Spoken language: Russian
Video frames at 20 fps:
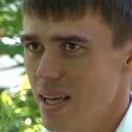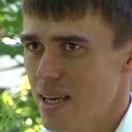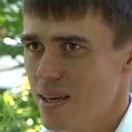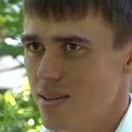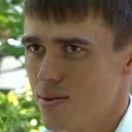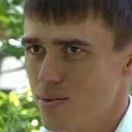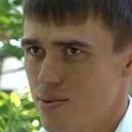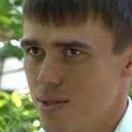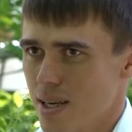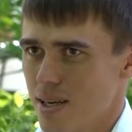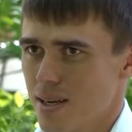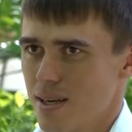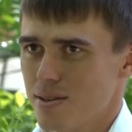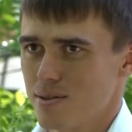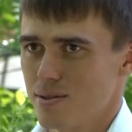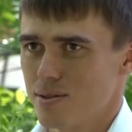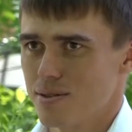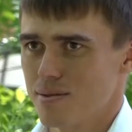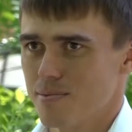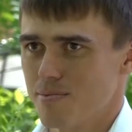Ну,
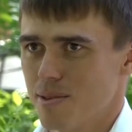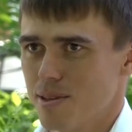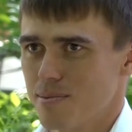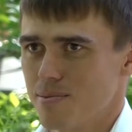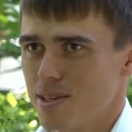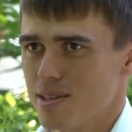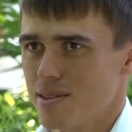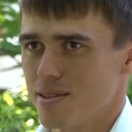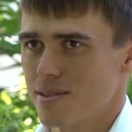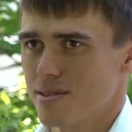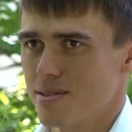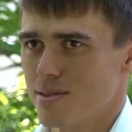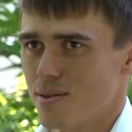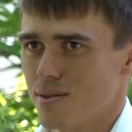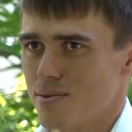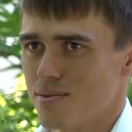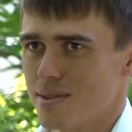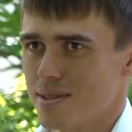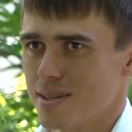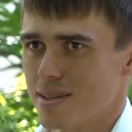стараюсь примерно
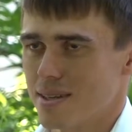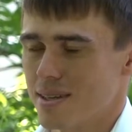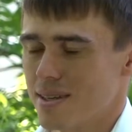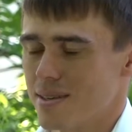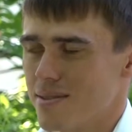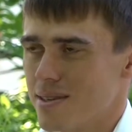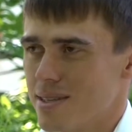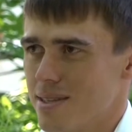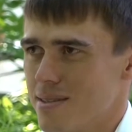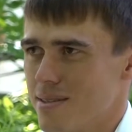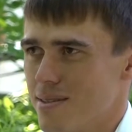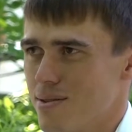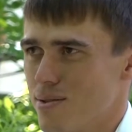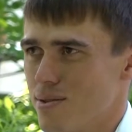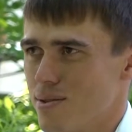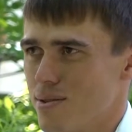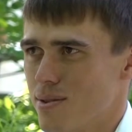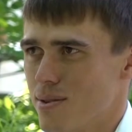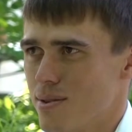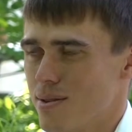ровно тренировать и то,
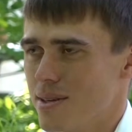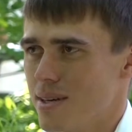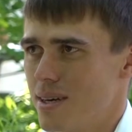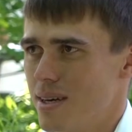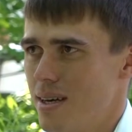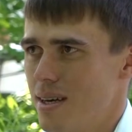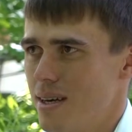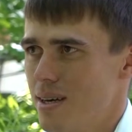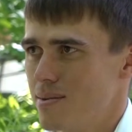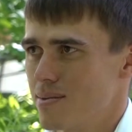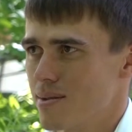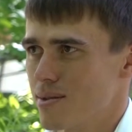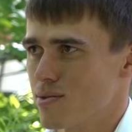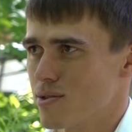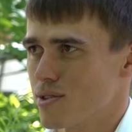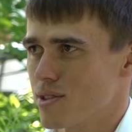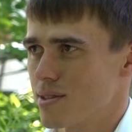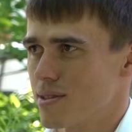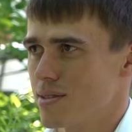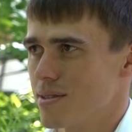и то, потому
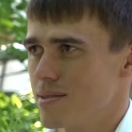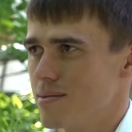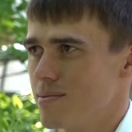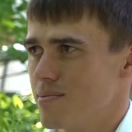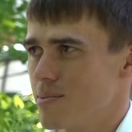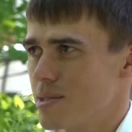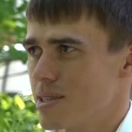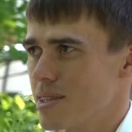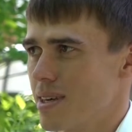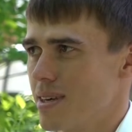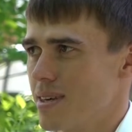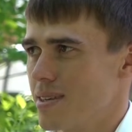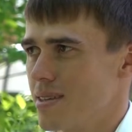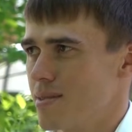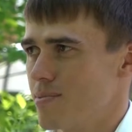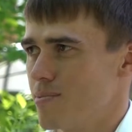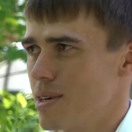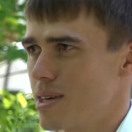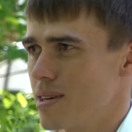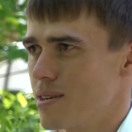что постоянно
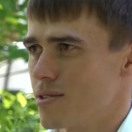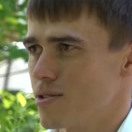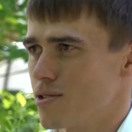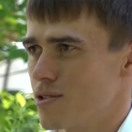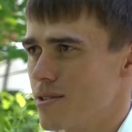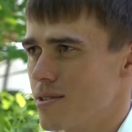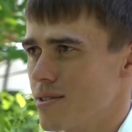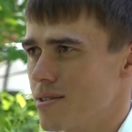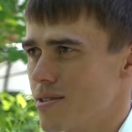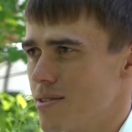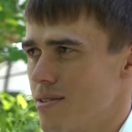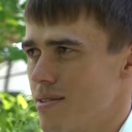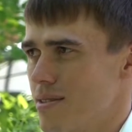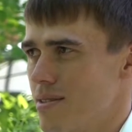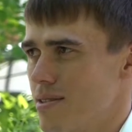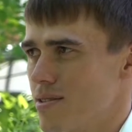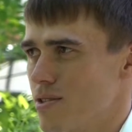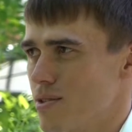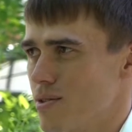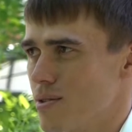бегать очень
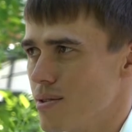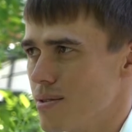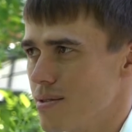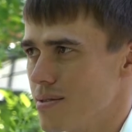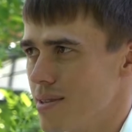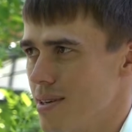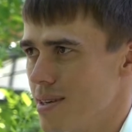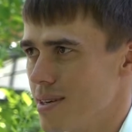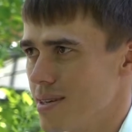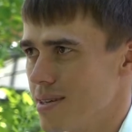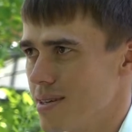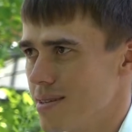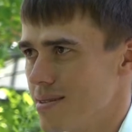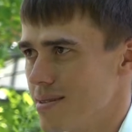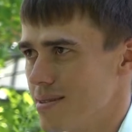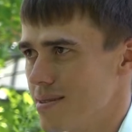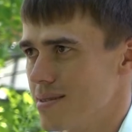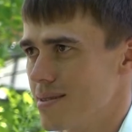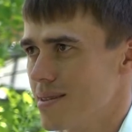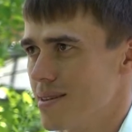тяжело для...
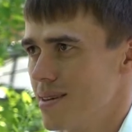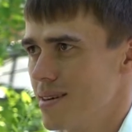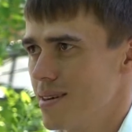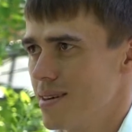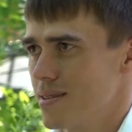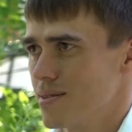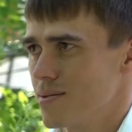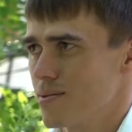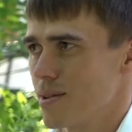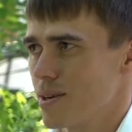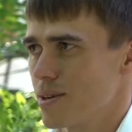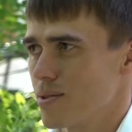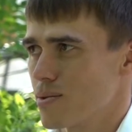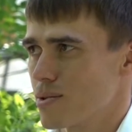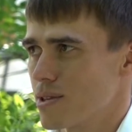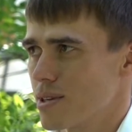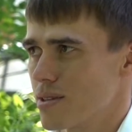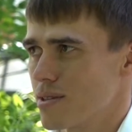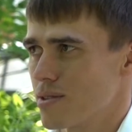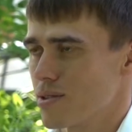Ну,
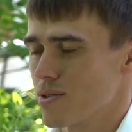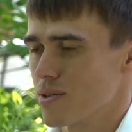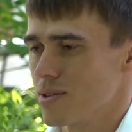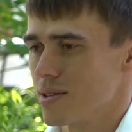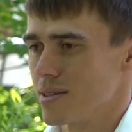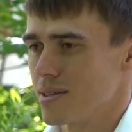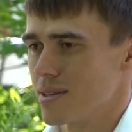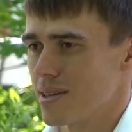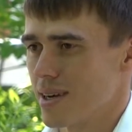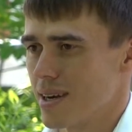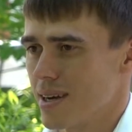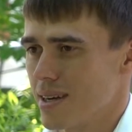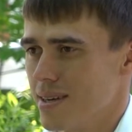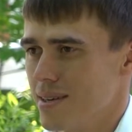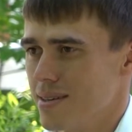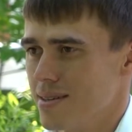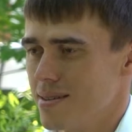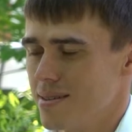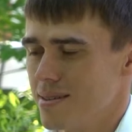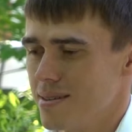нагрузка тяжелая и на
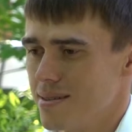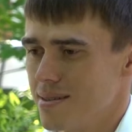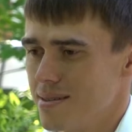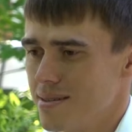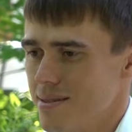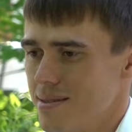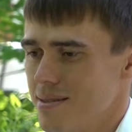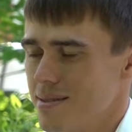колени, и